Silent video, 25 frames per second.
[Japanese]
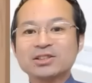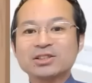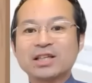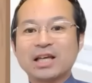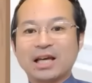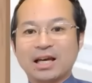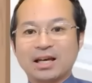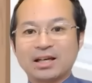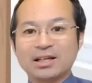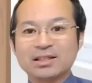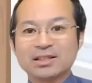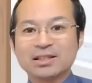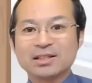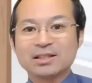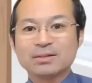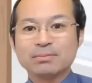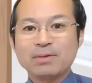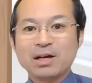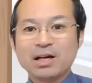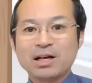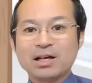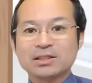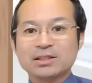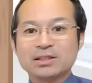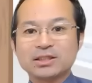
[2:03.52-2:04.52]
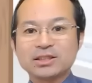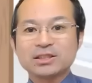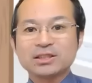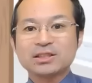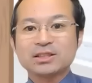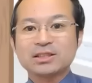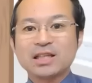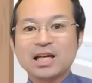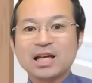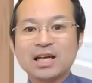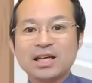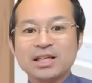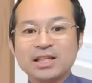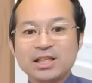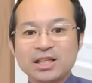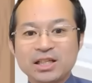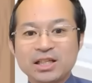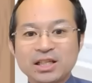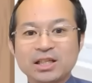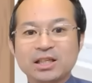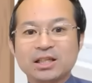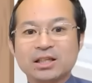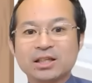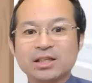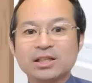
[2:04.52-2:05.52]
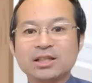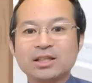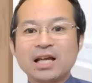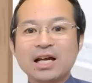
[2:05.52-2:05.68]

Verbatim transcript: 付け、まあ実際に